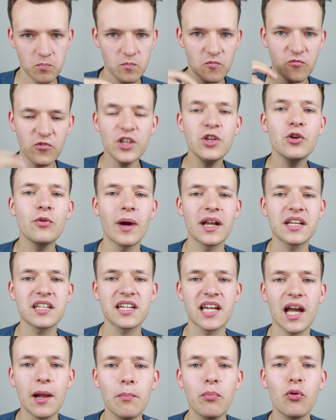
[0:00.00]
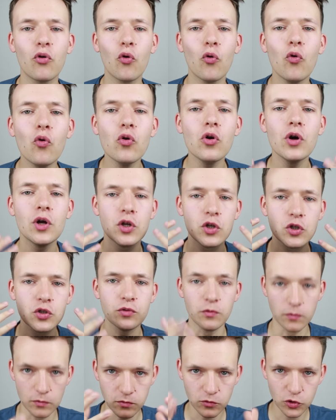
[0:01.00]
Videomaterial pro
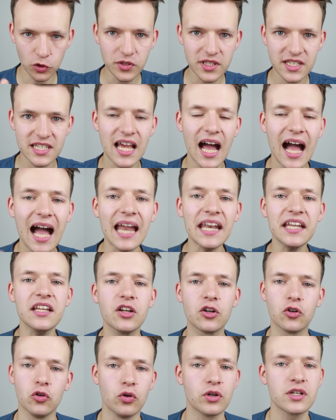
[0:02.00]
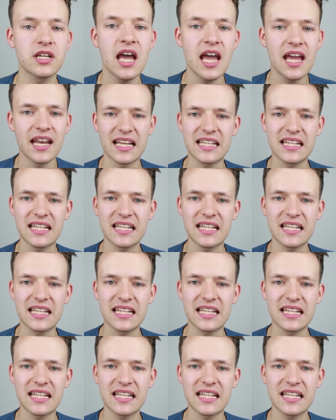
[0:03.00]
Nutzer angeguckt.